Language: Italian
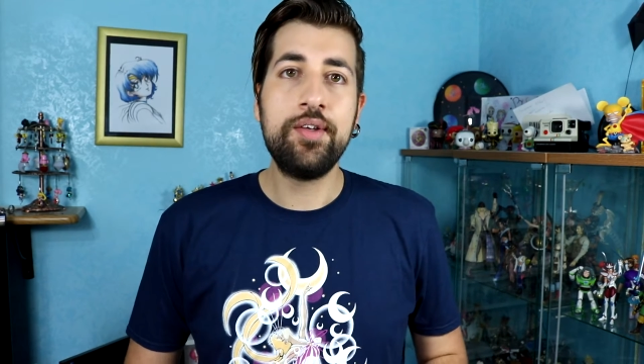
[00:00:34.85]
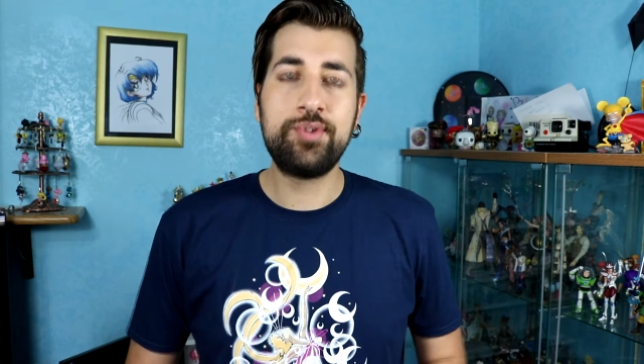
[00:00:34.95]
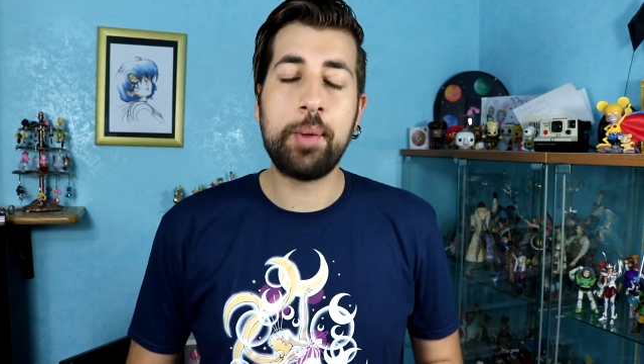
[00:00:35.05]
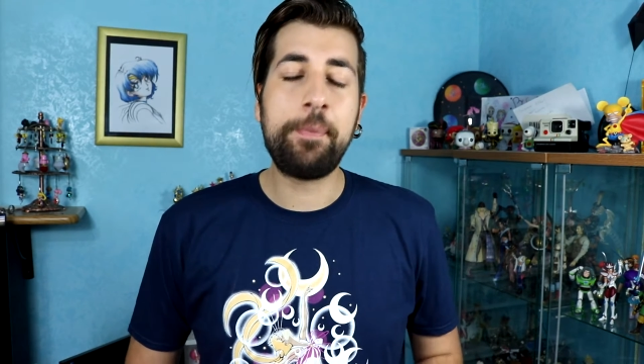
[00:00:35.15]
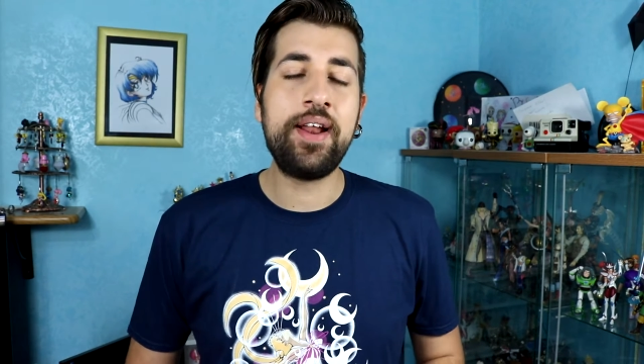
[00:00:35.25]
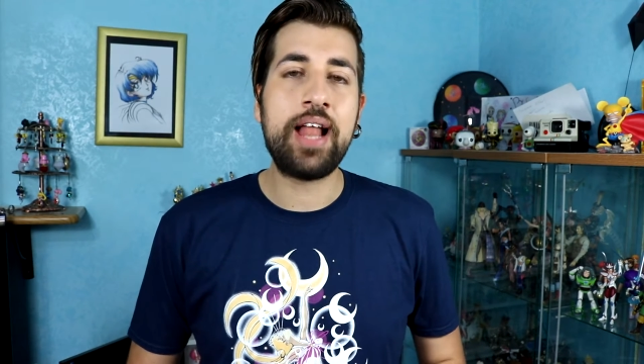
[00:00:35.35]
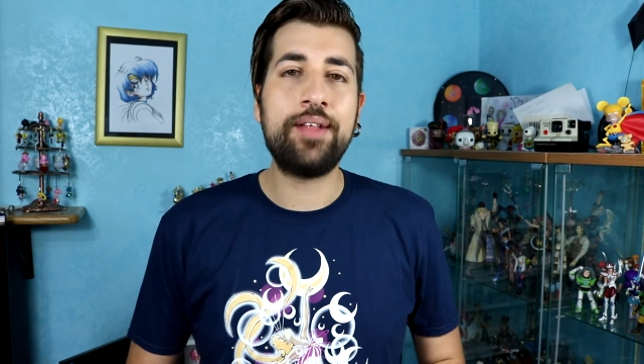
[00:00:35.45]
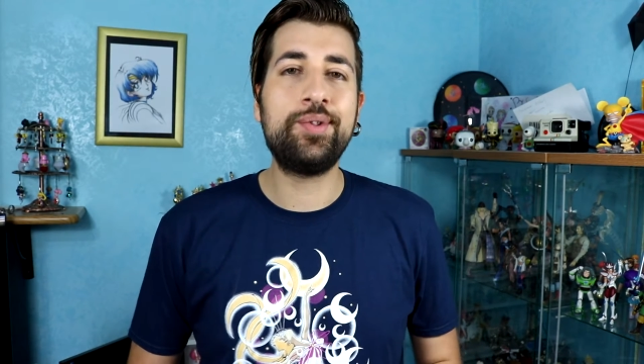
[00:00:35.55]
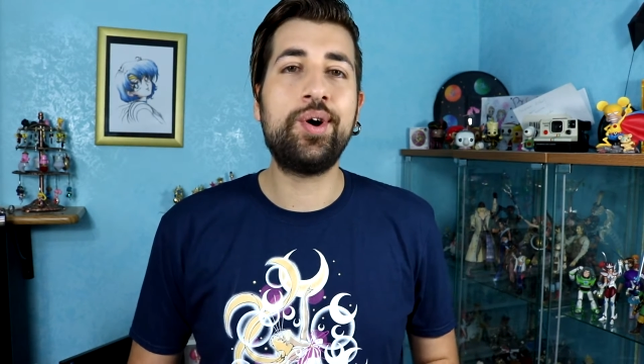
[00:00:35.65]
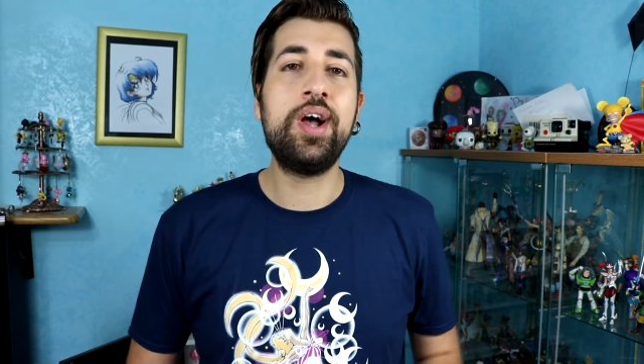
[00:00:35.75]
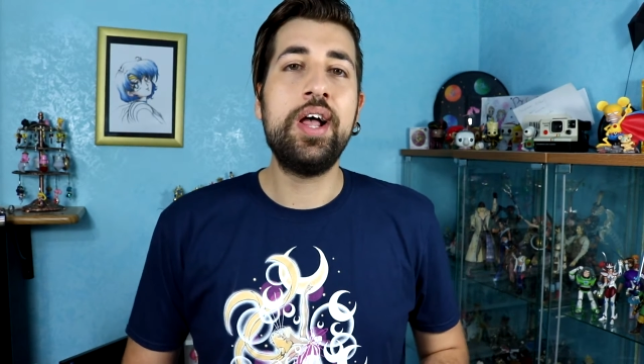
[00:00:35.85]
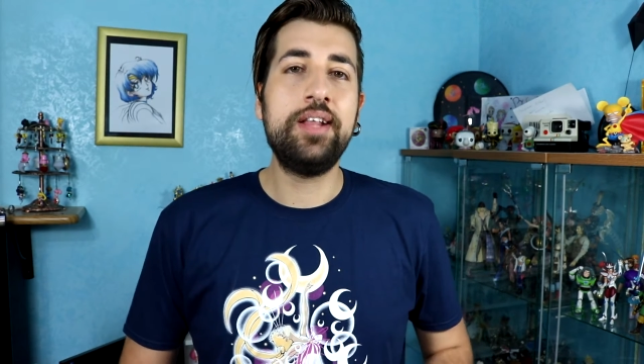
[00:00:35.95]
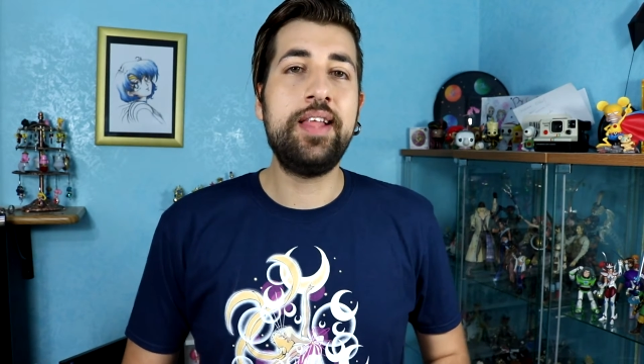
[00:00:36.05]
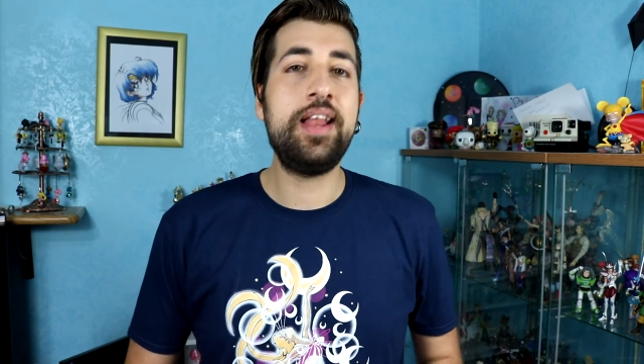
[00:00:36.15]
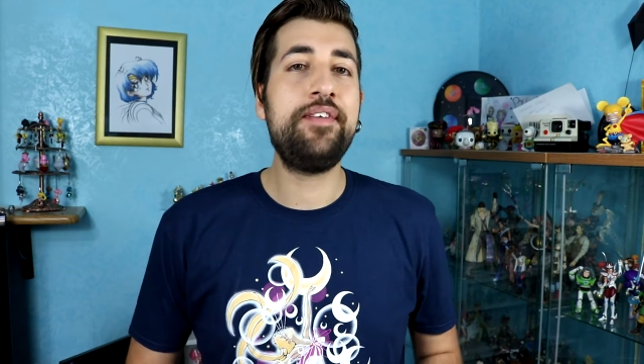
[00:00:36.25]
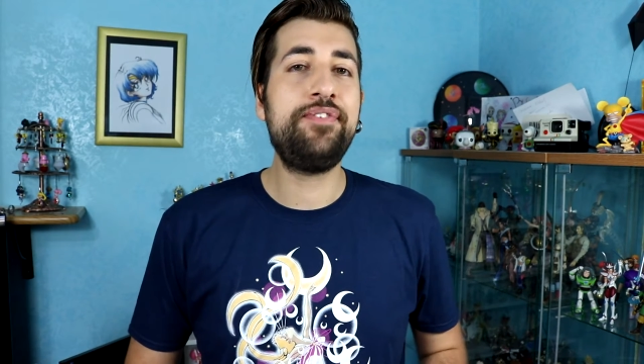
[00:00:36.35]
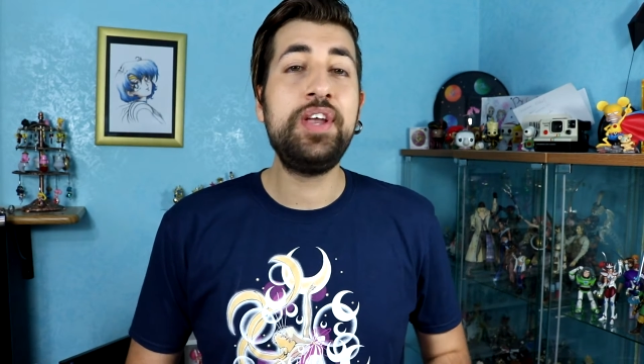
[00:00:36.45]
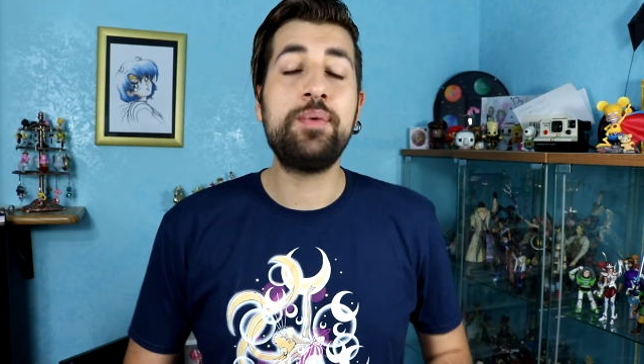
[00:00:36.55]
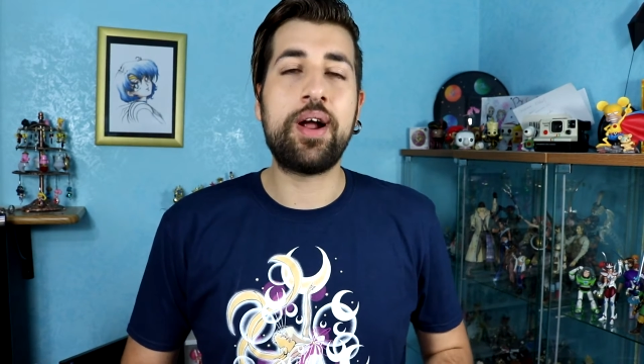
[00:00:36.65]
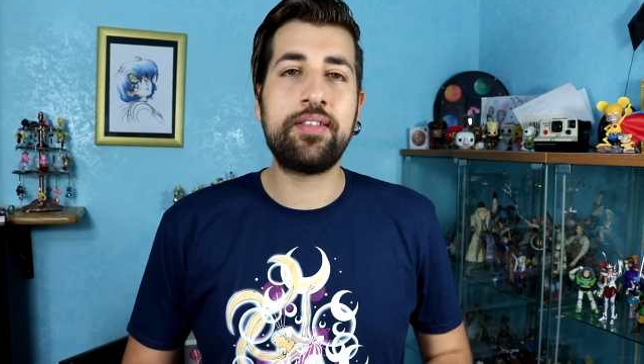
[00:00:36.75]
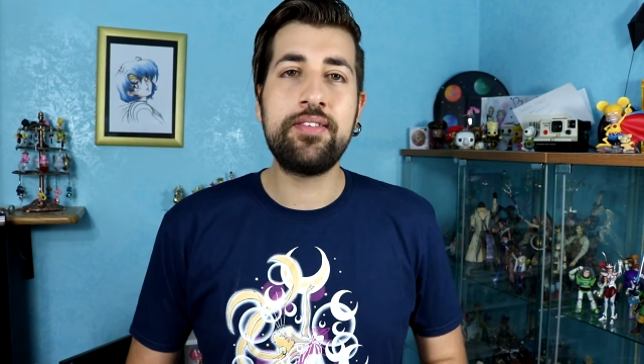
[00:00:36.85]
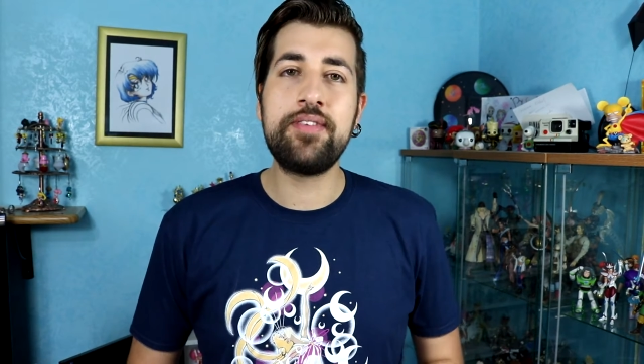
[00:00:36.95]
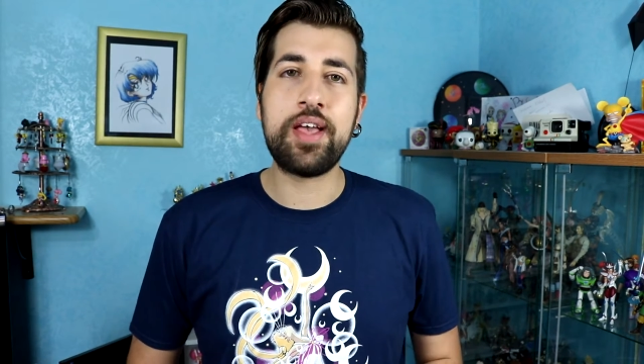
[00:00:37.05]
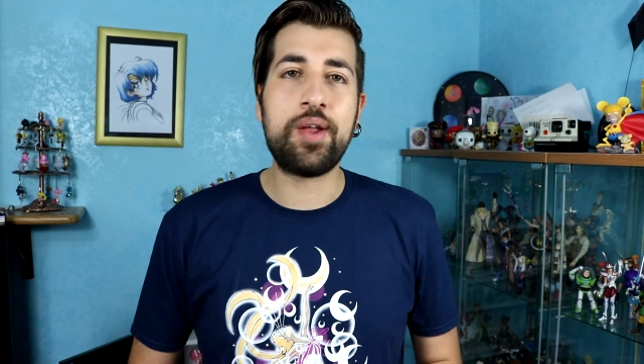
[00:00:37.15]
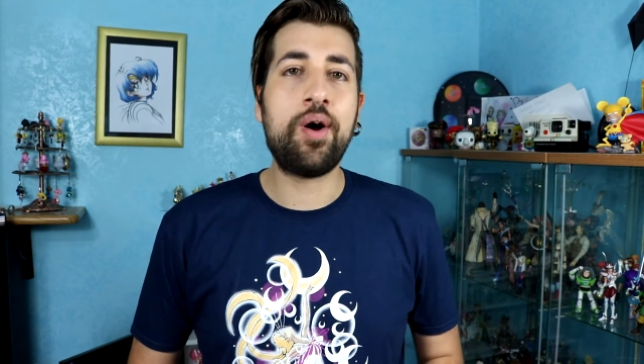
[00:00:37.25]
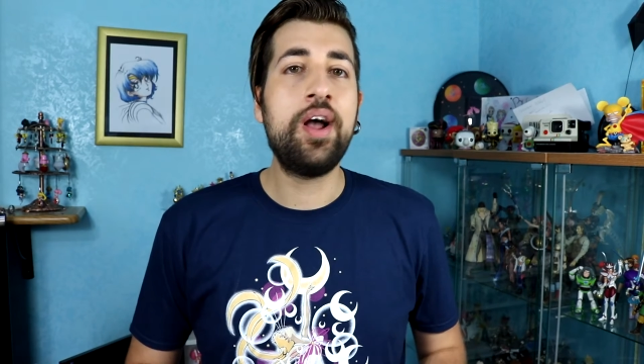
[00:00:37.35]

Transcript: Sto parlando delle Figuarts Zero